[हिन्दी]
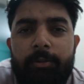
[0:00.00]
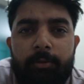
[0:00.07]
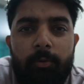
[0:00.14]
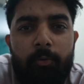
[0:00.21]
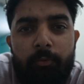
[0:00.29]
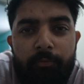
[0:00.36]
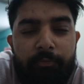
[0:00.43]

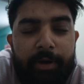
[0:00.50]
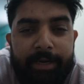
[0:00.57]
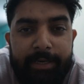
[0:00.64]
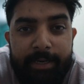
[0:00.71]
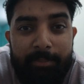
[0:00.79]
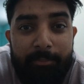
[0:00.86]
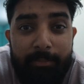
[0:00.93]
तो
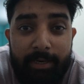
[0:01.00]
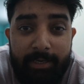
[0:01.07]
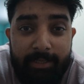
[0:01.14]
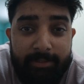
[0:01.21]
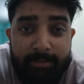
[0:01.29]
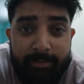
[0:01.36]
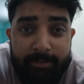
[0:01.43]
फाइनली
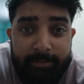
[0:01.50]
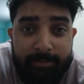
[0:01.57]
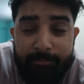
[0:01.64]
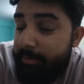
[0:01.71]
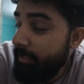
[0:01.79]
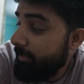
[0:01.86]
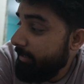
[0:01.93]

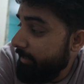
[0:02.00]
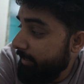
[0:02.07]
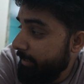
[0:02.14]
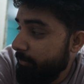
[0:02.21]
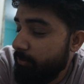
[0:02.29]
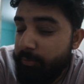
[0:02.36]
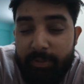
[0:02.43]
मटन बन के
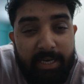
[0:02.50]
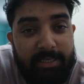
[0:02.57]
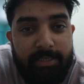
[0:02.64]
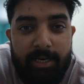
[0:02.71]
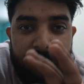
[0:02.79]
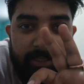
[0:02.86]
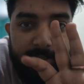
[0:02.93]
रेडी हो चुका है
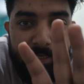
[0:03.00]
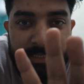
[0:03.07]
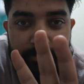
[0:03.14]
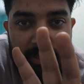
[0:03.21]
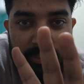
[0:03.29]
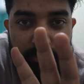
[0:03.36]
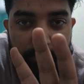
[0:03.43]
चार सीटी
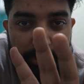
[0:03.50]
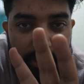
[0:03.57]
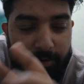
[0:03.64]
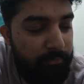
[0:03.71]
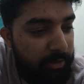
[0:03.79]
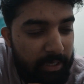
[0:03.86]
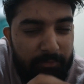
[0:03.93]
इसमें आ चुकी
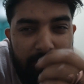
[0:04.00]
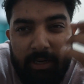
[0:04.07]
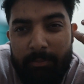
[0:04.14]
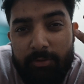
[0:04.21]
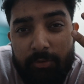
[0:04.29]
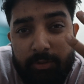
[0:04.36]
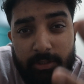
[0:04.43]
है फटाफट
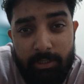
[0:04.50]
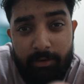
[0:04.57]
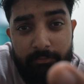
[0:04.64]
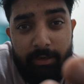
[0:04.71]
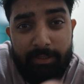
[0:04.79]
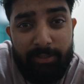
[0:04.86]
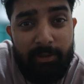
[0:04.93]
हम इसको
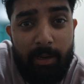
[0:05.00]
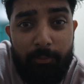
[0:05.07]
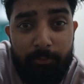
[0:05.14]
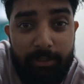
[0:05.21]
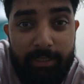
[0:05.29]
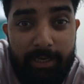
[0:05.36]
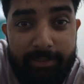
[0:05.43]
सर्व करते हैं और
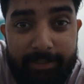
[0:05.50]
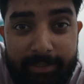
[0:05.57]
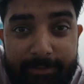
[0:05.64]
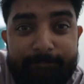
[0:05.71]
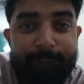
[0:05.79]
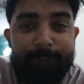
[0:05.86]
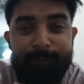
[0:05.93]
आपको दिखाते
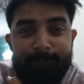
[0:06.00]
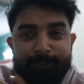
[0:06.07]
हैं